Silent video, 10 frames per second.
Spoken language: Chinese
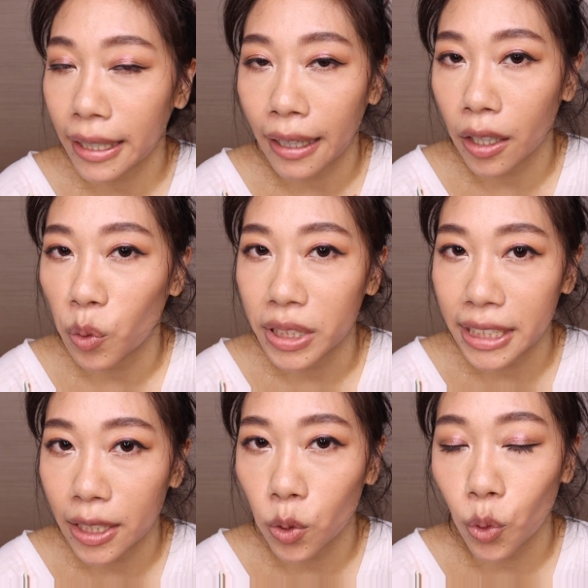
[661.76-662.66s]
刚刚我
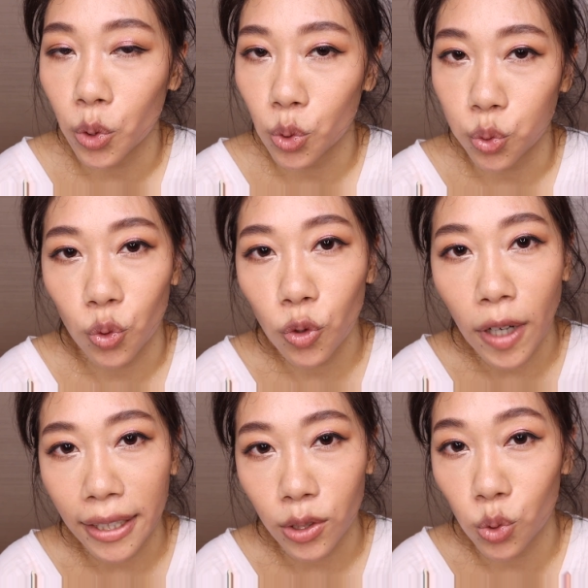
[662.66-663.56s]
经历过厨
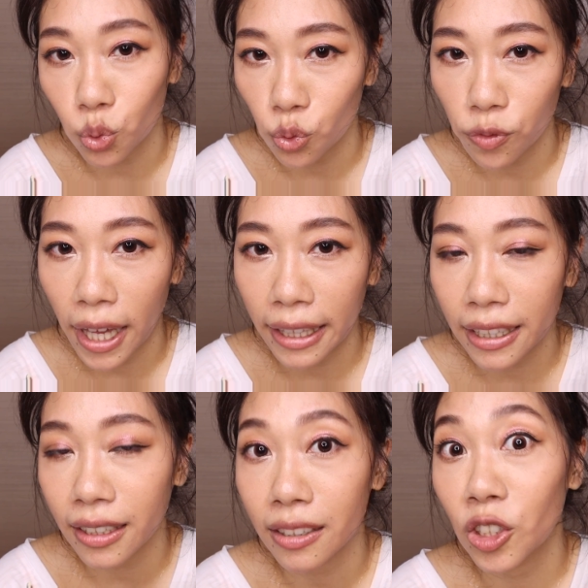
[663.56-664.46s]
房的煮饭
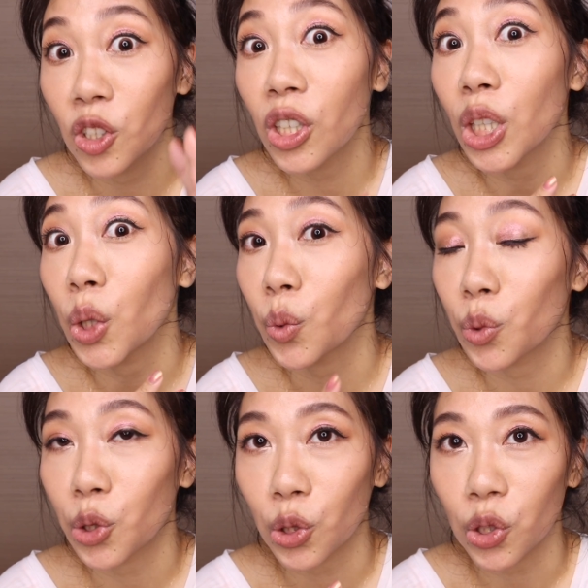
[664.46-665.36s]
跟热
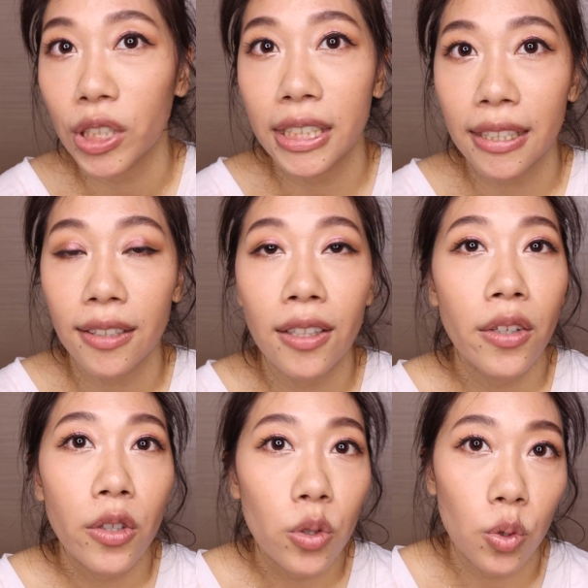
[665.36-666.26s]
舞时间，
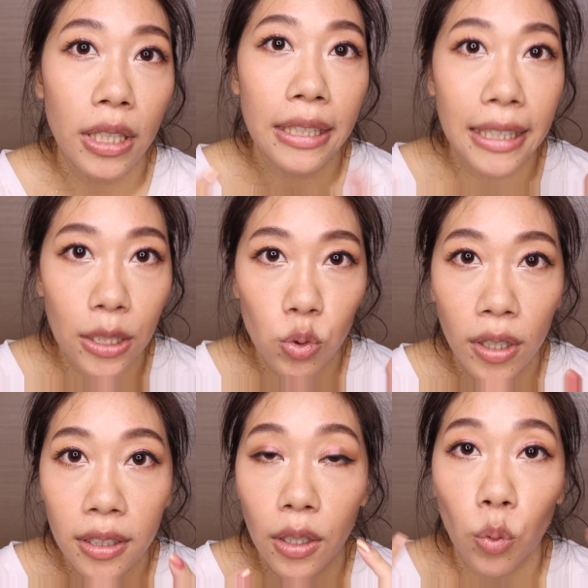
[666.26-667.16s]
所以底
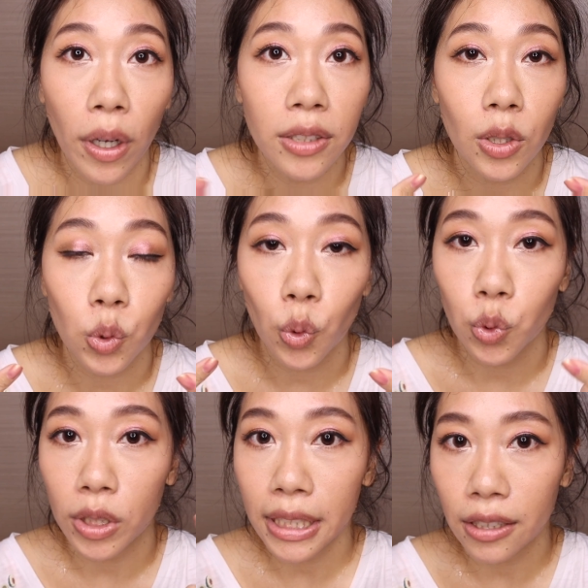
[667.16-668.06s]
妆的完整度我
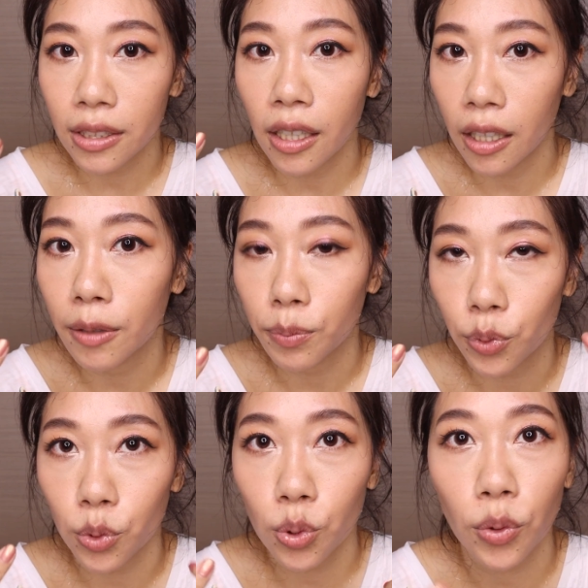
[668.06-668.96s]
觉得这样是很
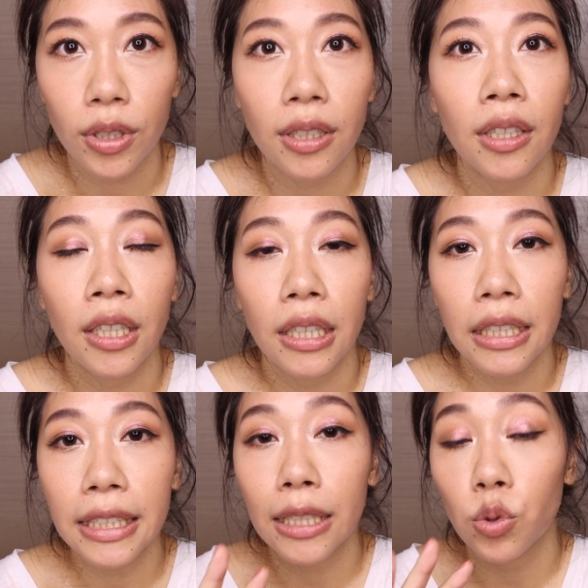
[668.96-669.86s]
不错的。
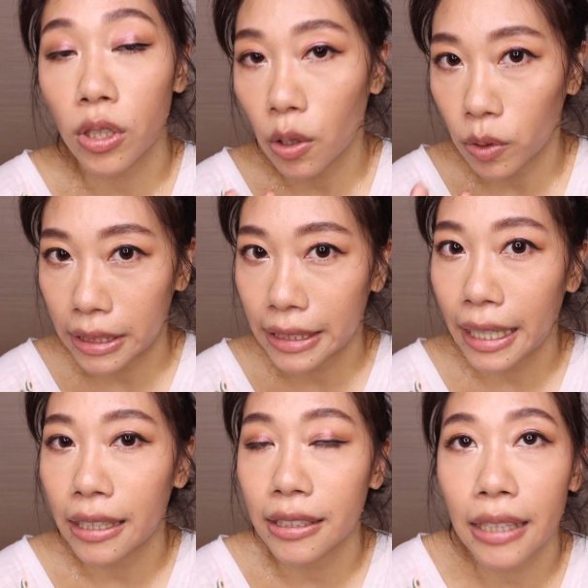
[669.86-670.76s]
而且最让我惊
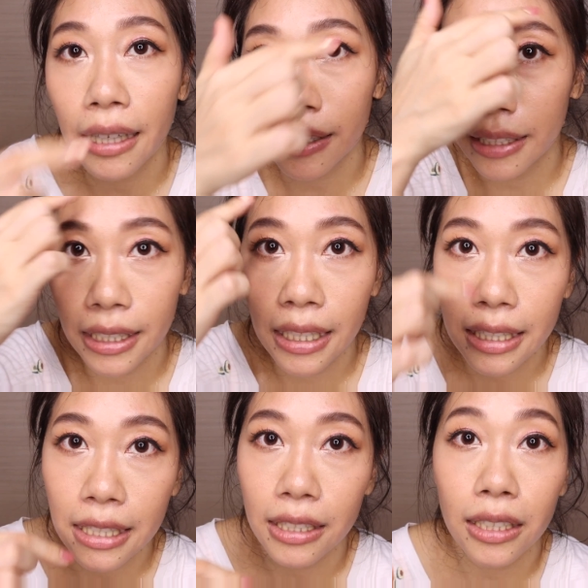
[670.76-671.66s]
讶的是，它的提
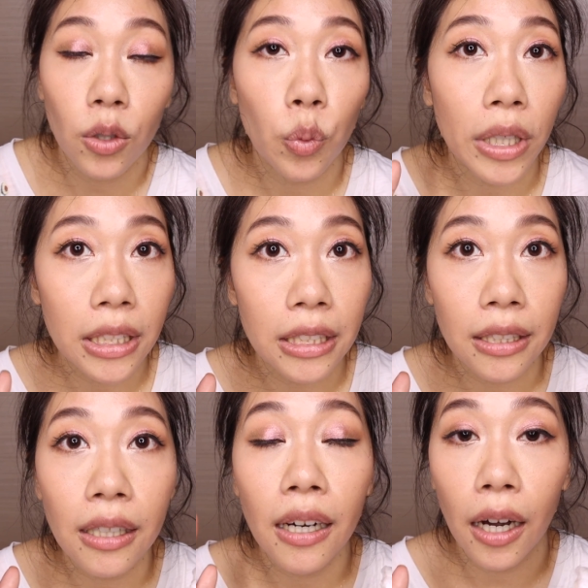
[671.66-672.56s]
子真的维持
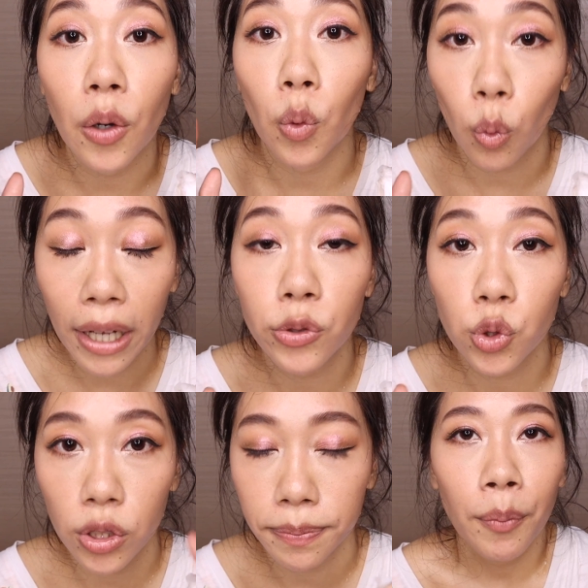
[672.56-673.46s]
的很完
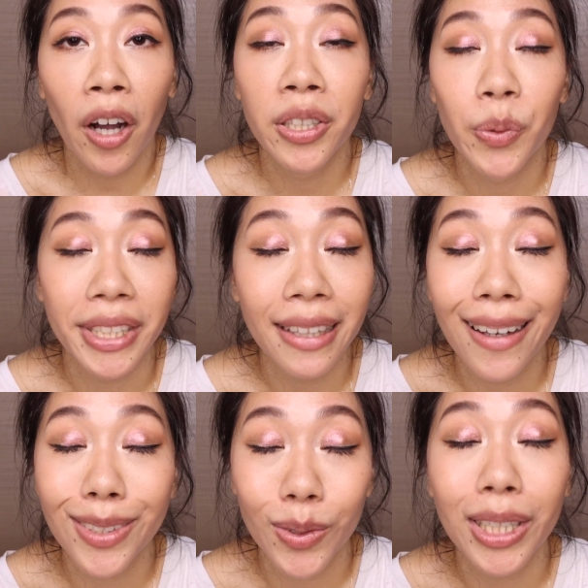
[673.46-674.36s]
整。不好意思，我现在
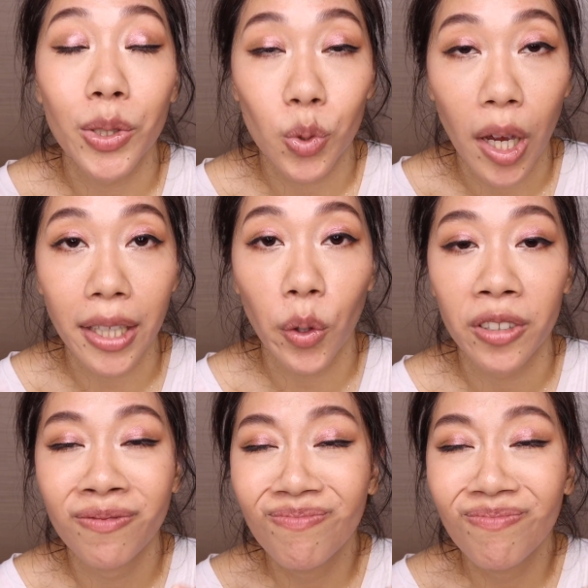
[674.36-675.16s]
还是有点喘，让我。